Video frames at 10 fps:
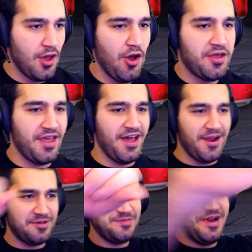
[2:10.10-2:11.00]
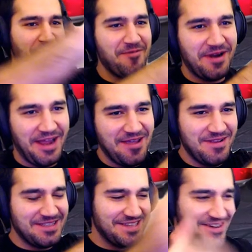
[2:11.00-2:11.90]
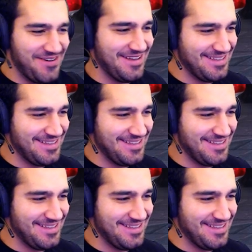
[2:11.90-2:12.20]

اوكي يلا بسم الله الرحمن الرحيم ليتس جو